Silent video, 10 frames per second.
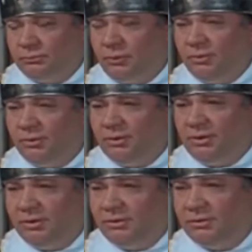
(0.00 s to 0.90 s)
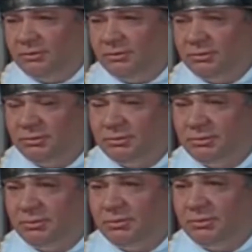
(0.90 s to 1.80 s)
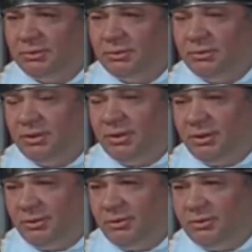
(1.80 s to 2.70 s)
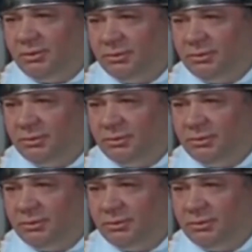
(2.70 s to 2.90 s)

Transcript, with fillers: Добрый день. Я король.